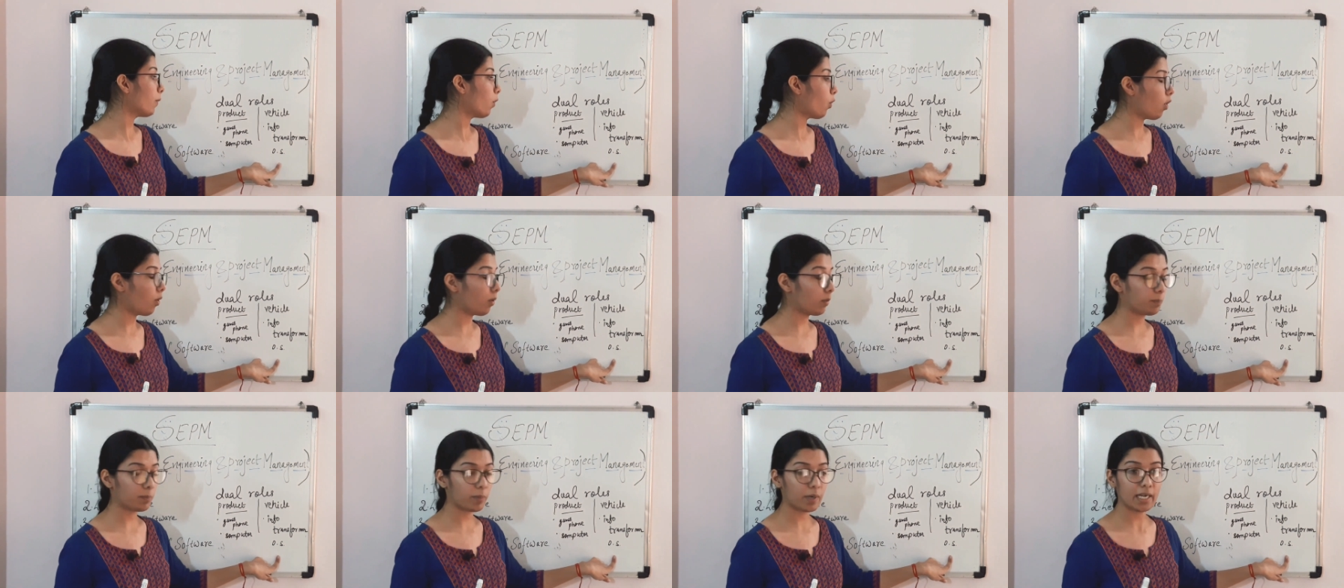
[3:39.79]

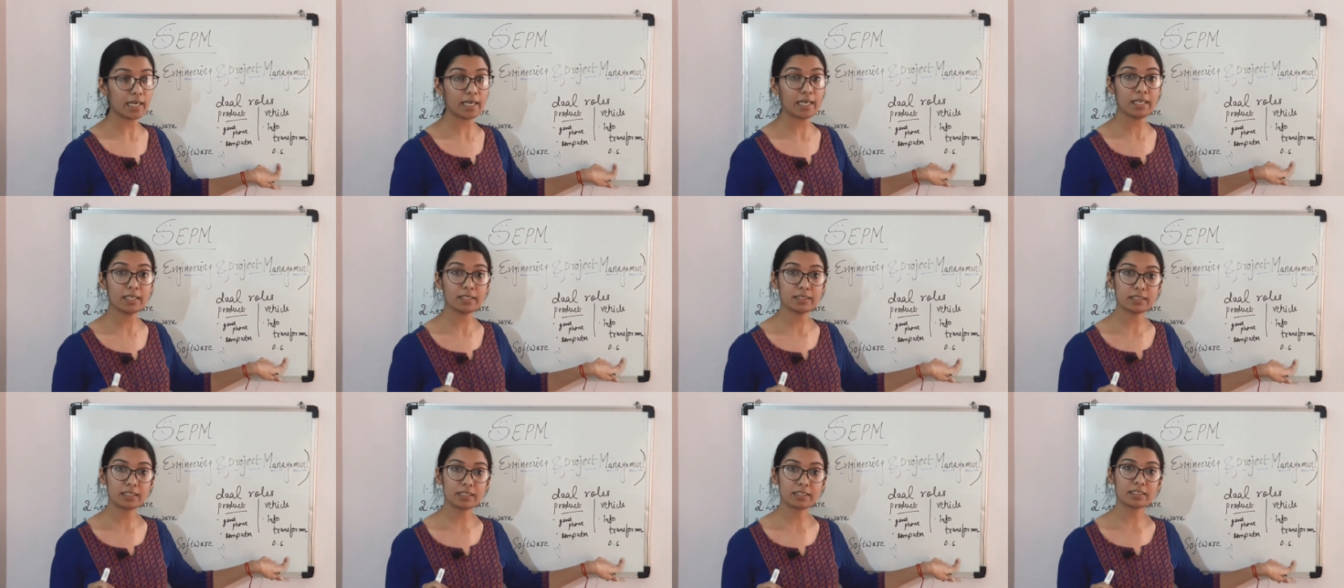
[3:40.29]

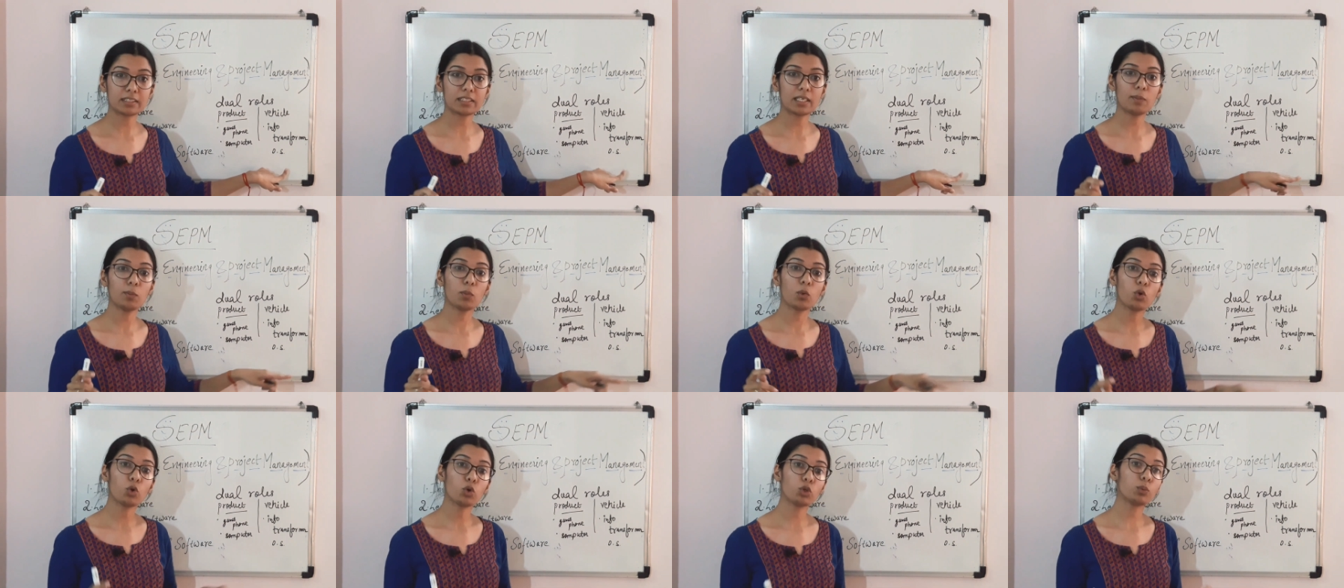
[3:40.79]
ऑपरेटिंग
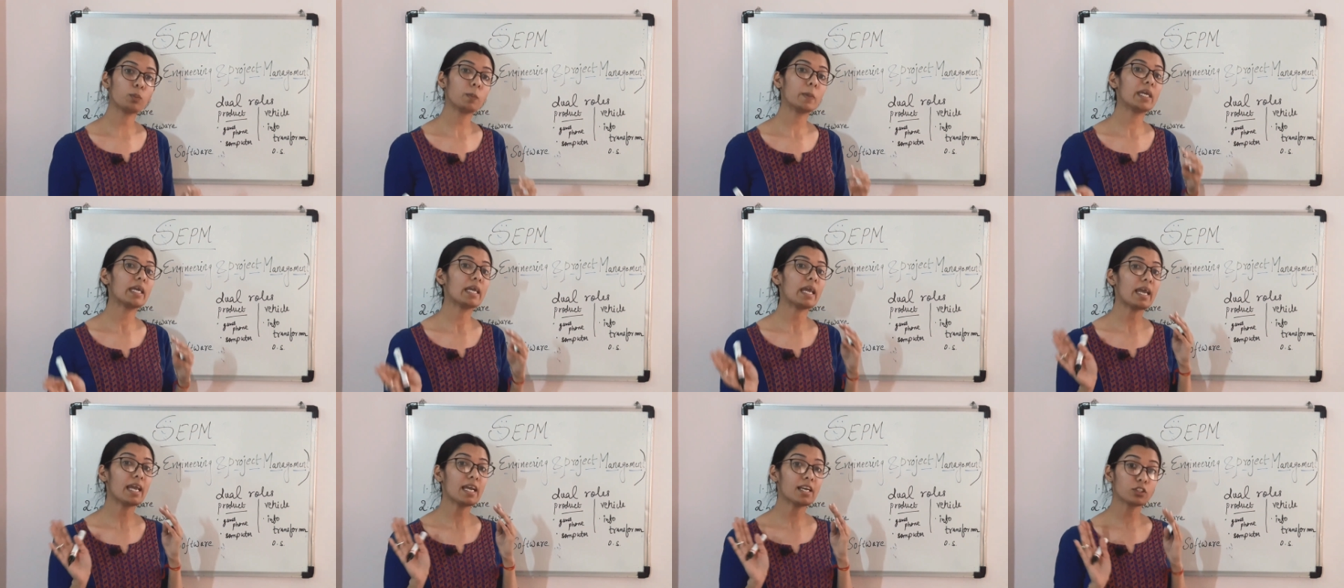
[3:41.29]
सिस्टम खुद
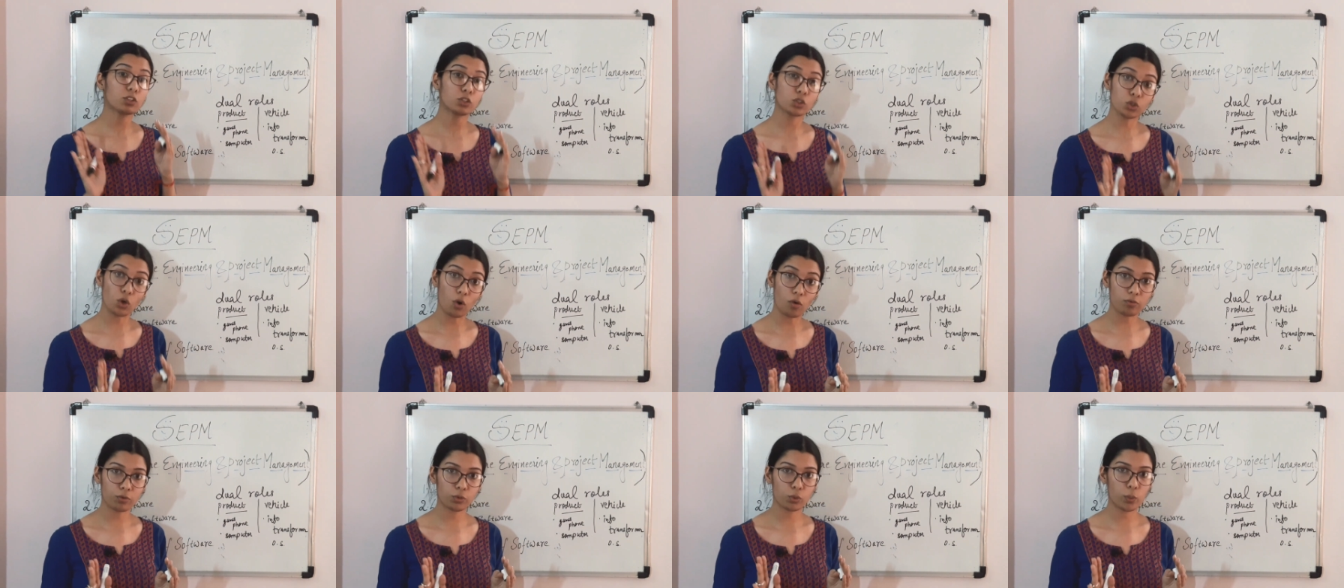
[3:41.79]
भी एक
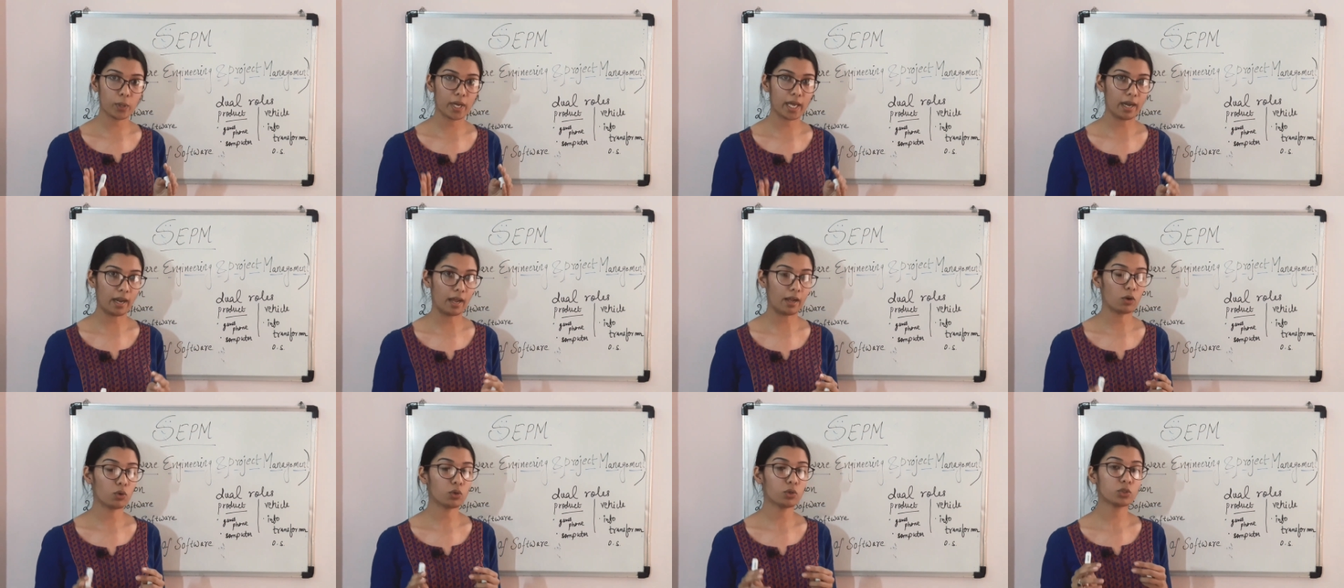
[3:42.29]

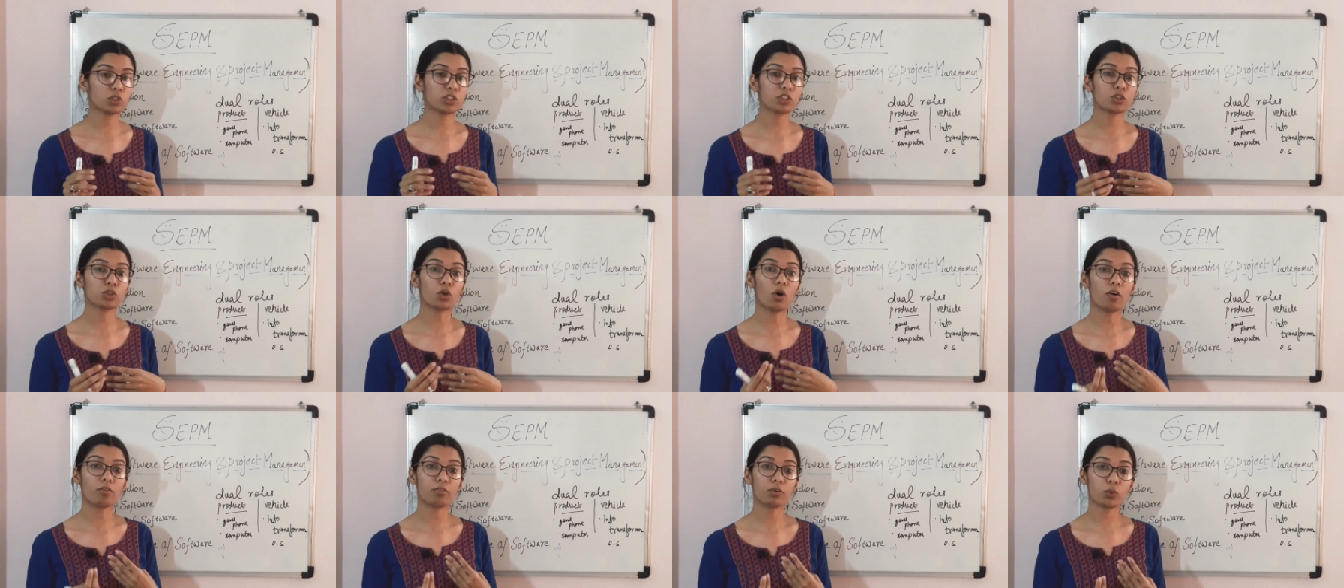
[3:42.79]
सॉफ्टवेयर है उस
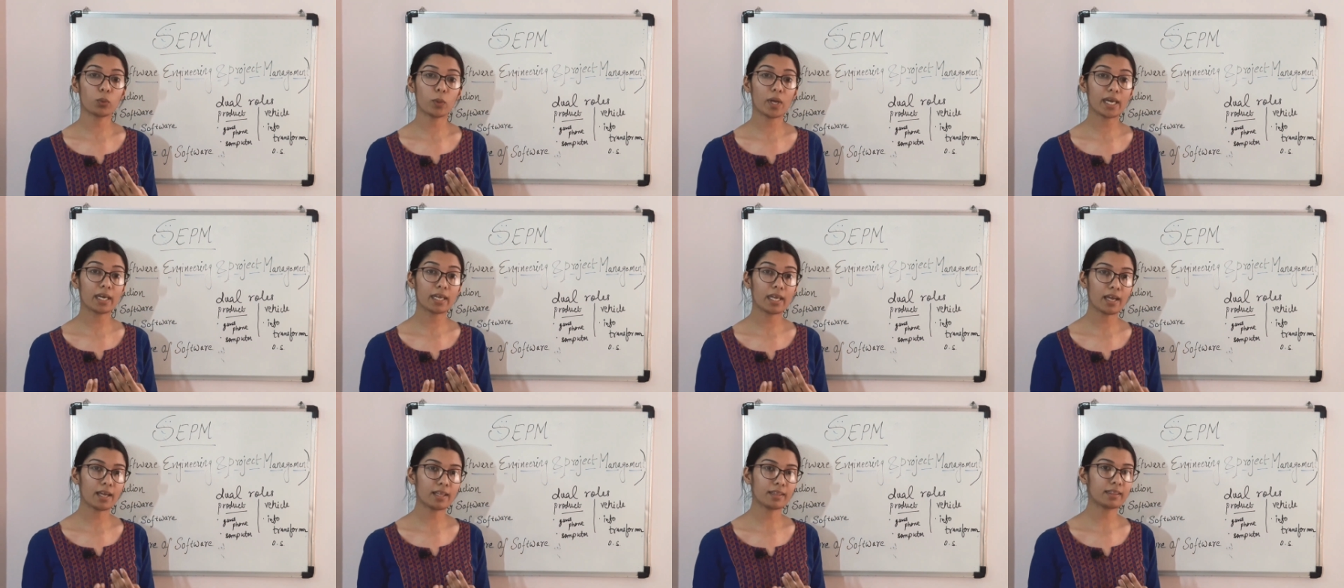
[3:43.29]

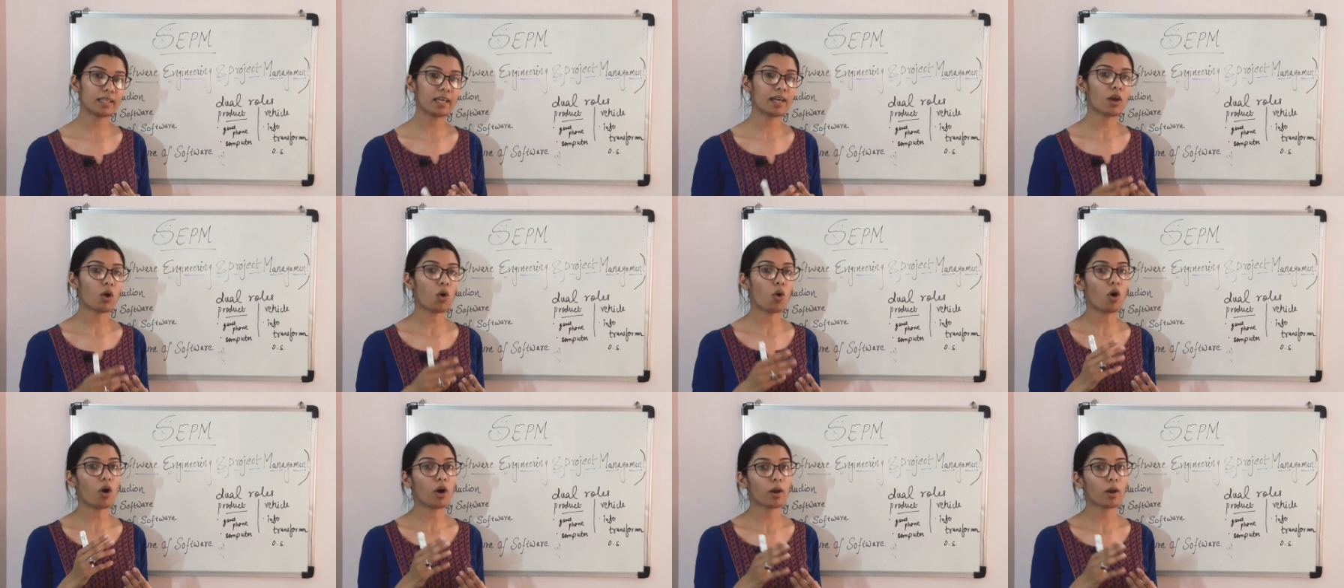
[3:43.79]
सॉफ्टवेयर के अंदर